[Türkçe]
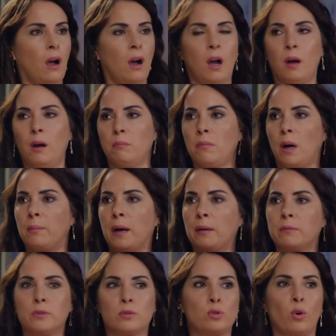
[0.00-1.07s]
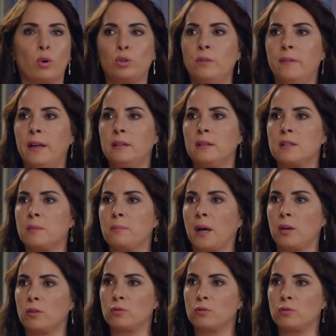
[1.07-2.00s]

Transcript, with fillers: Aa bak, bak sordu ve nasıl bak